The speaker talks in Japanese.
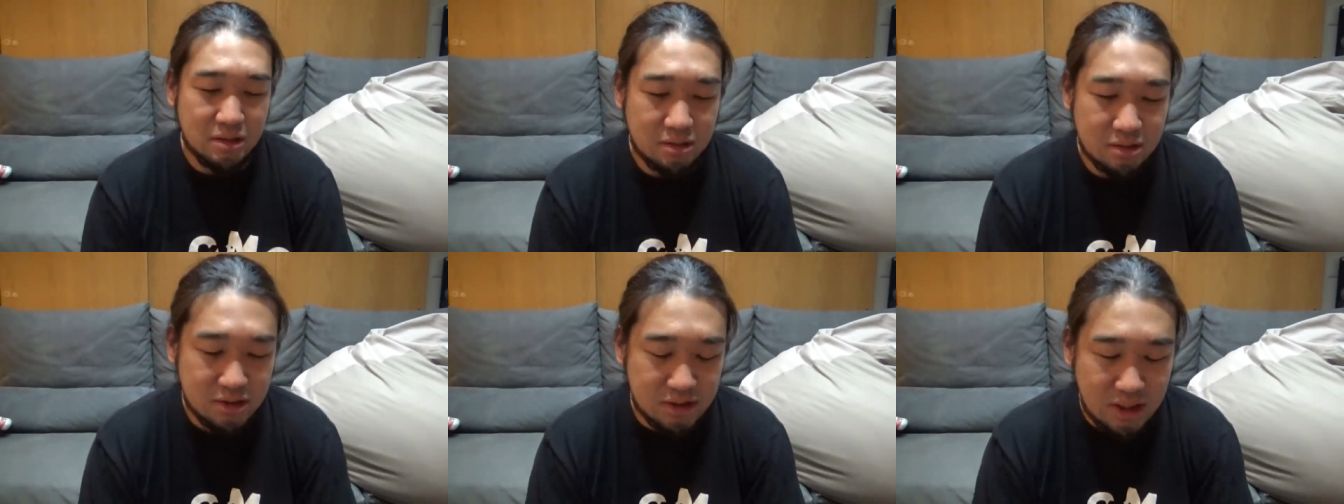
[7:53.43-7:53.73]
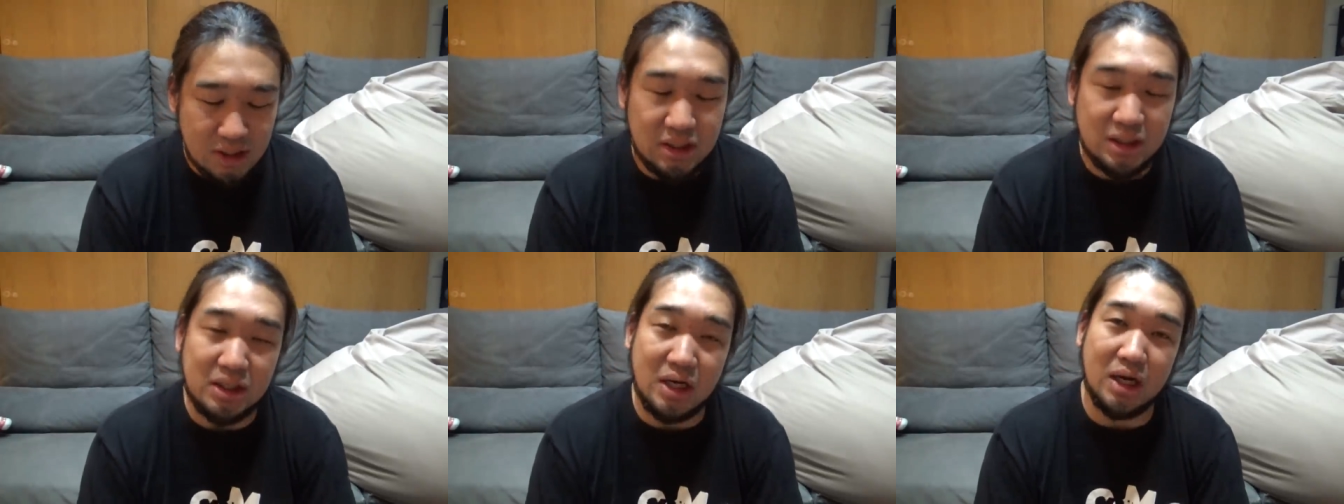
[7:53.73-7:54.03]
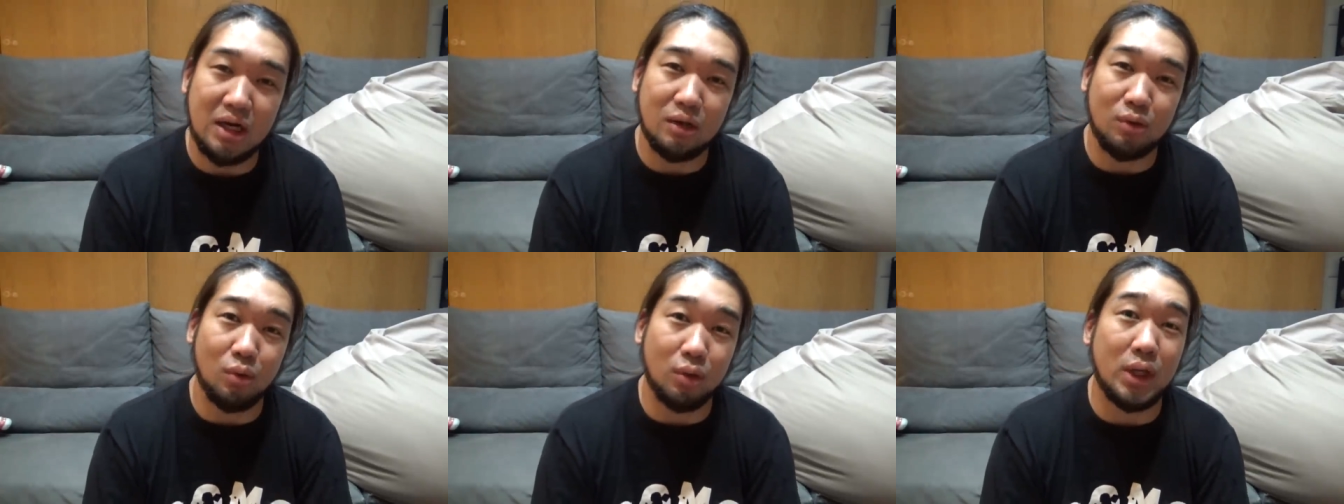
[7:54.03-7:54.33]
素敵
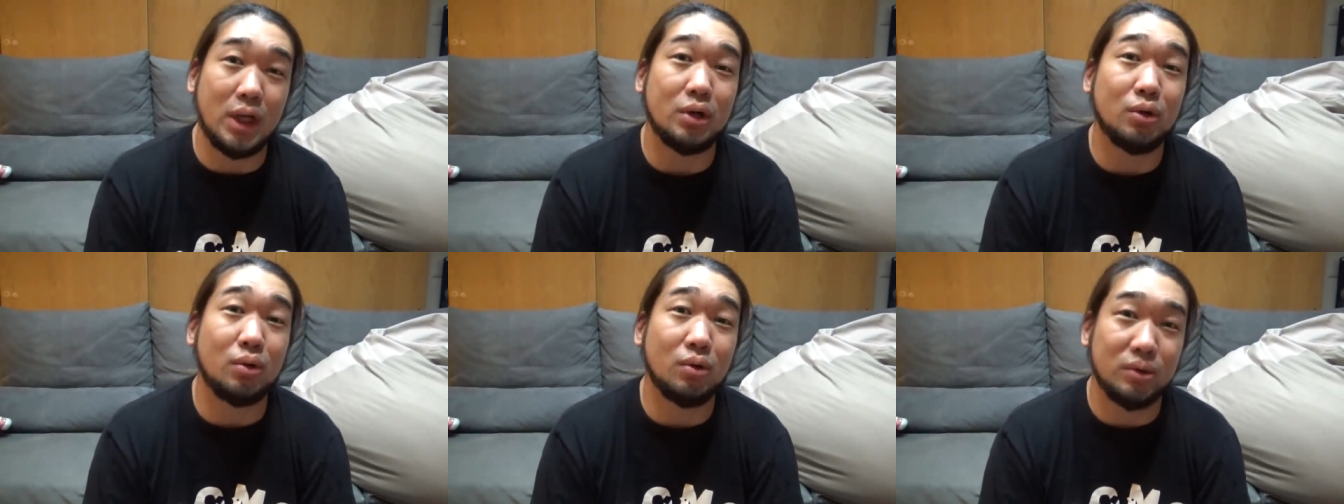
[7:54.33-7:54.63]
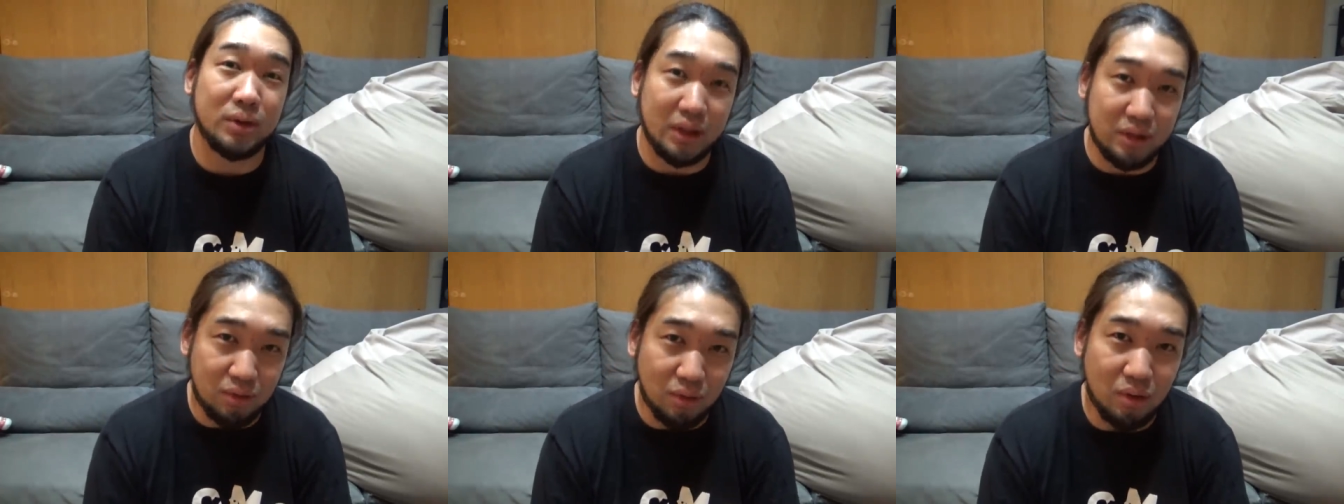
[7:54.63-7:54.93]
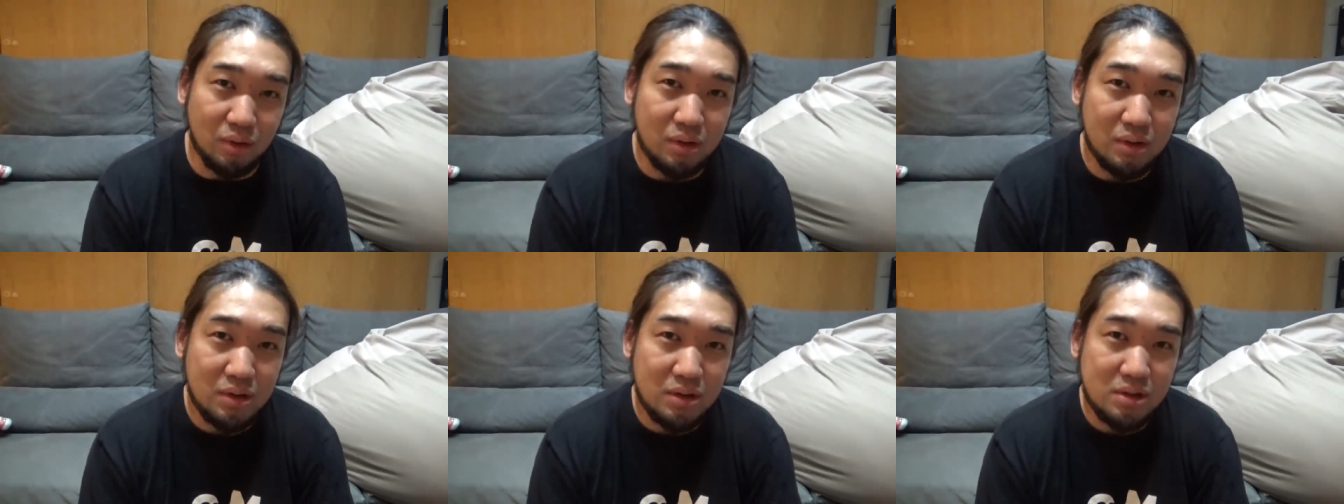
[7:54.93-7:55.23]
なご結婚だ
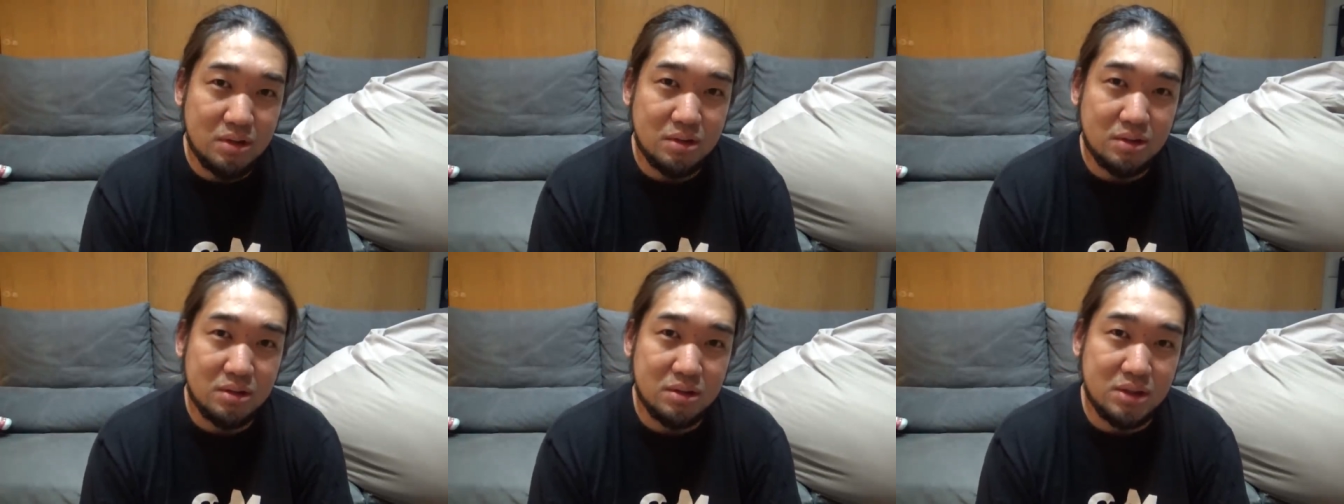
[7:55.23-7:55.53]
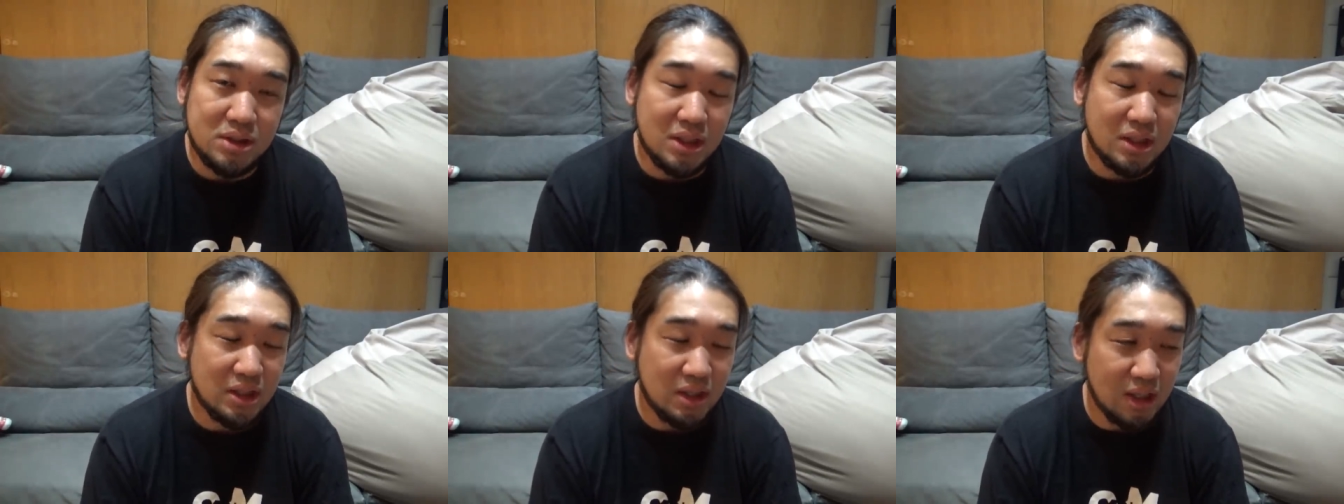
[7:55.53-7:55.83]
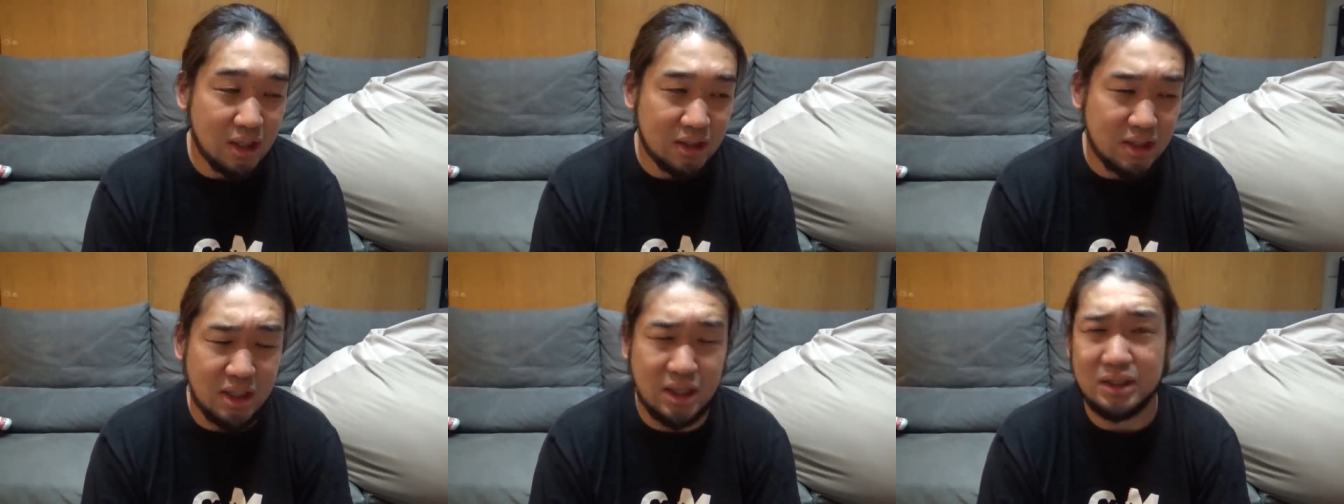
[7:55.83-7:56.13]
と素敵
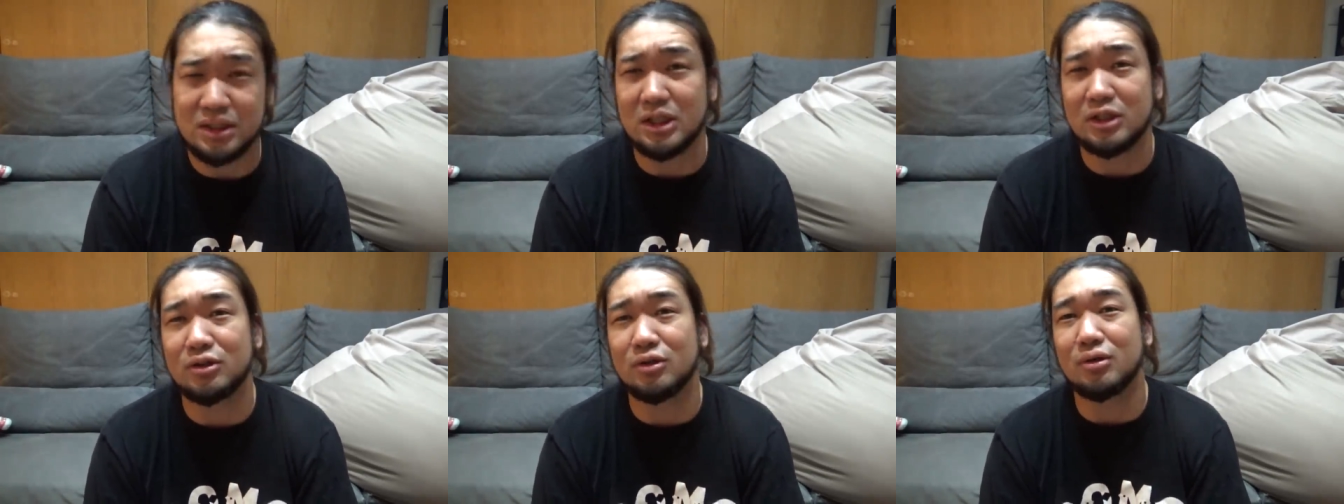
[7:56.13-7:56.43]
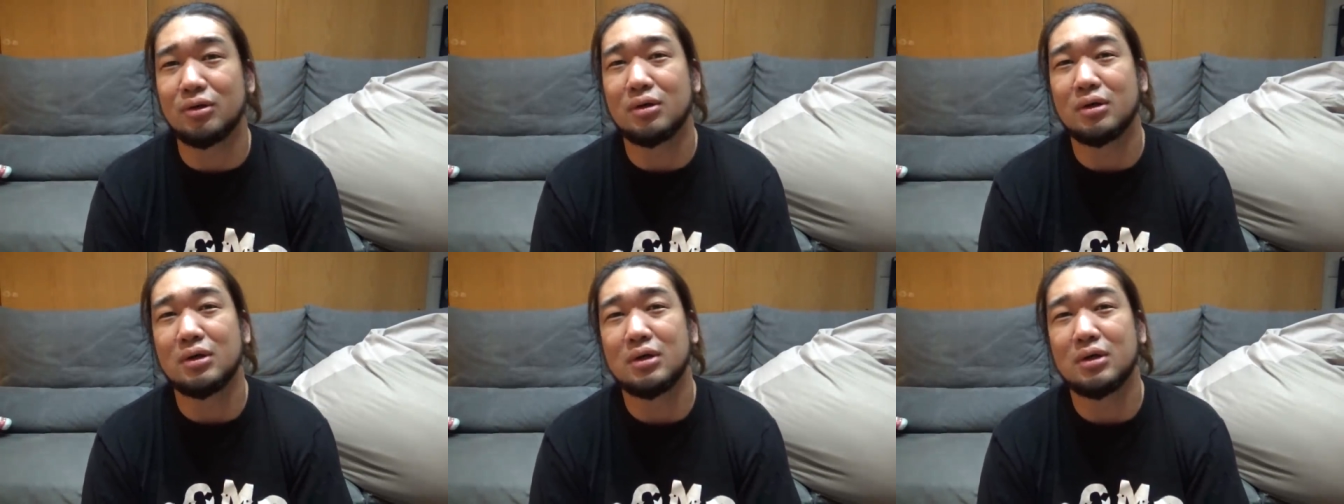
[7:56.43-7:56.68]
な出会いだと